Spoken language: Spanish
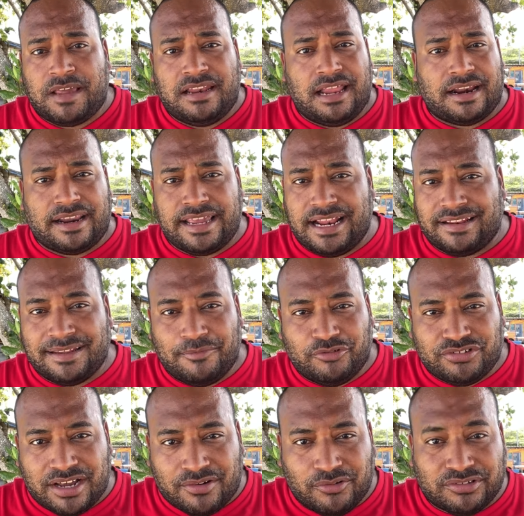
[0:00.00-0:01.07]
Las rellenan de
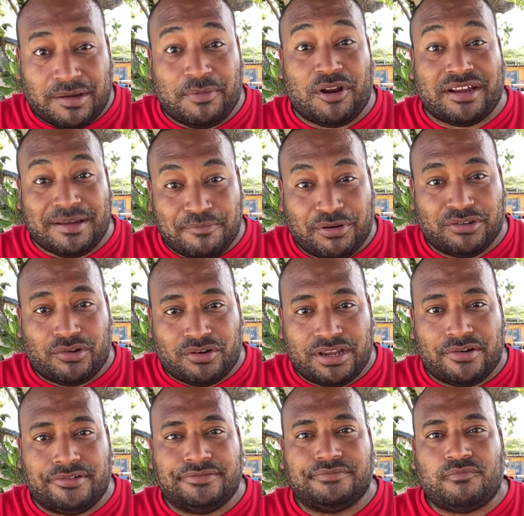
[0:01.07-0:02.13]
muchas cosas, pero aquí en Puerto
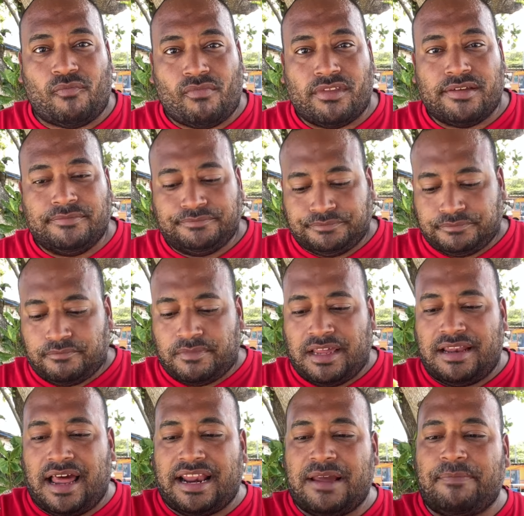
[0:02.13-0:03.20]
Rico
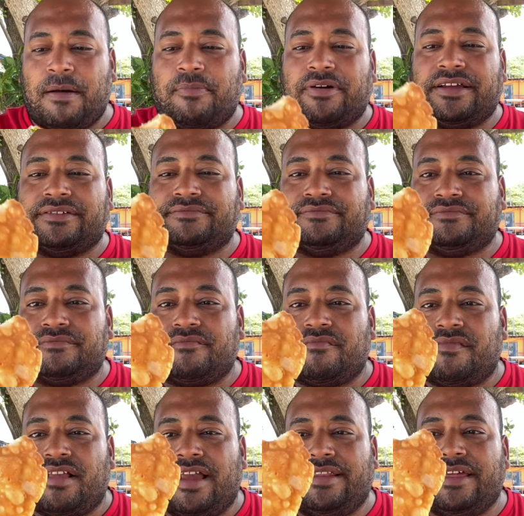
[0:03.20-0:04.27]
la arepa pues
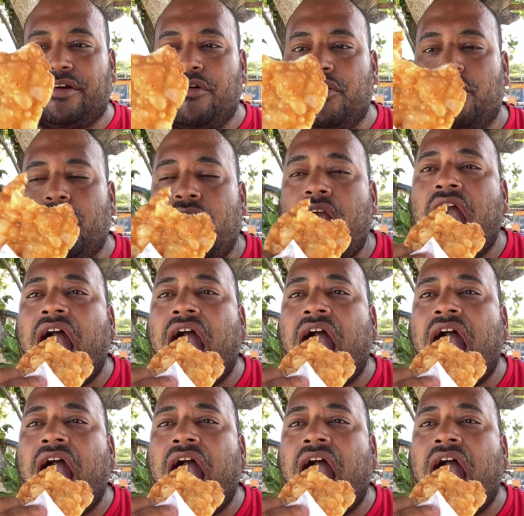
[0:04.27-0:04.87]
es de coco.